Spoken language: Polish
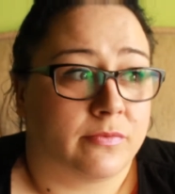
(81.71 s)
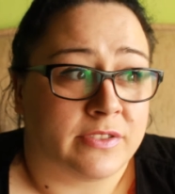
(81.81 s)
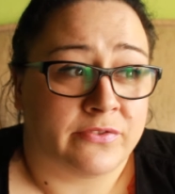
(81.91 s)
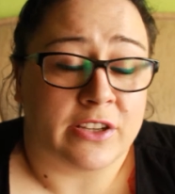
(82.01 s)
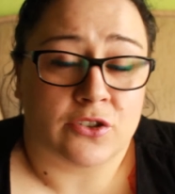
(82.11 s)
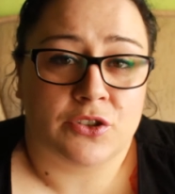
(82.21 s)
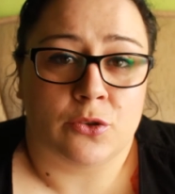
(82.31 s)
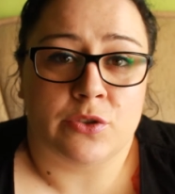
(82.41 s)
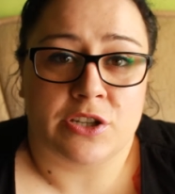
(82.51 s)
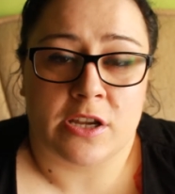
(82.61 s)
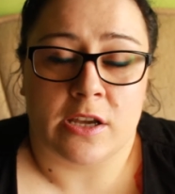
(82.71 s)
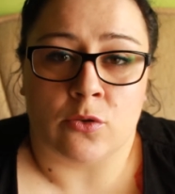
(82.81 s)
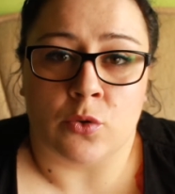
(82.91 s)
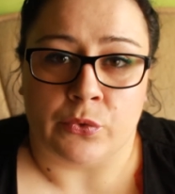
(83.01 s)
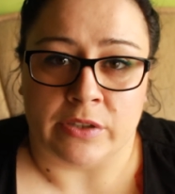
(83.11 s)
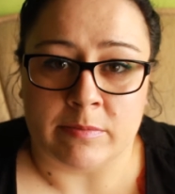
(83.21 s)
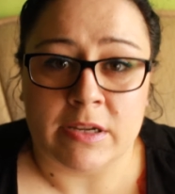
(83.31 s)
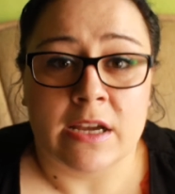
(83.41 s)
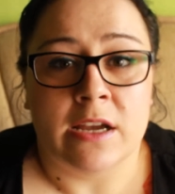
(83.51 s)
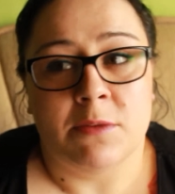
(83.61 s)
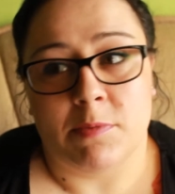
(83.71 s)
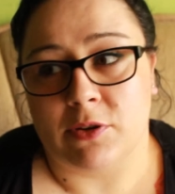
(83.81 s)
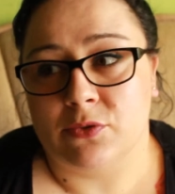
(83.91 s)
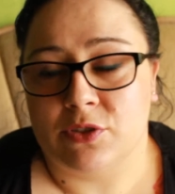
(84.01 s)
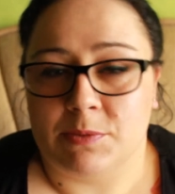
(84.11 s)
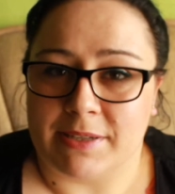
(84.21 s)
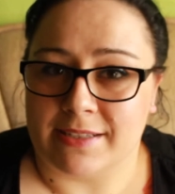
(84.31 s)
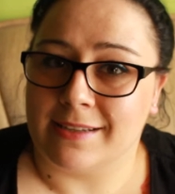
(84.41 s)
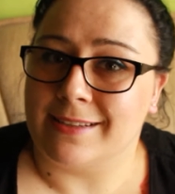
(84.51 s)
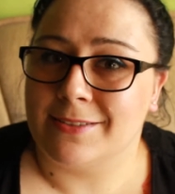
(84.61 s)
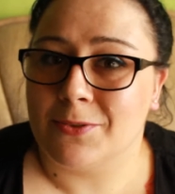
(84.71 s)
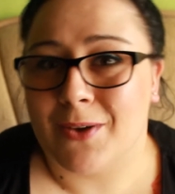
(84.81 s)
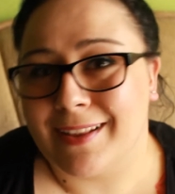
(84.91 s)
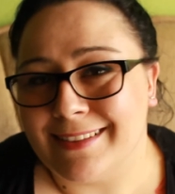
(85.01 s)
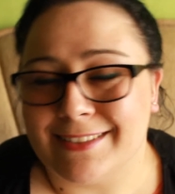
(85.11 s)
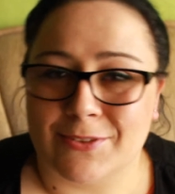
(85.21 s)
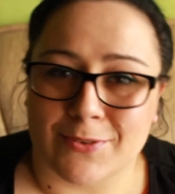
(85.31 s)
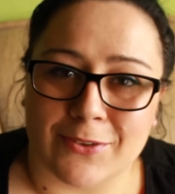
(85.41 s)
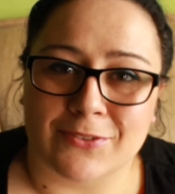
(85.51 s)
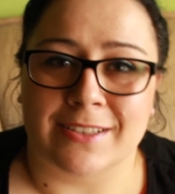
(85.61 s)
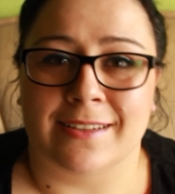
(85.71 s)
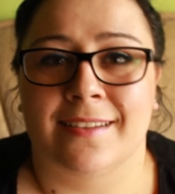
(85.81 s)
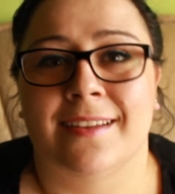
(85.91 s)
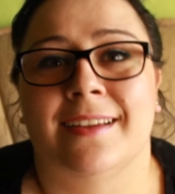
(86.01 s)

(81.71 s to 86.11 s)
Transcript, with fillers: W większości ludzie się kierują tym po prostu, czy piesek jest ładny, cudowny,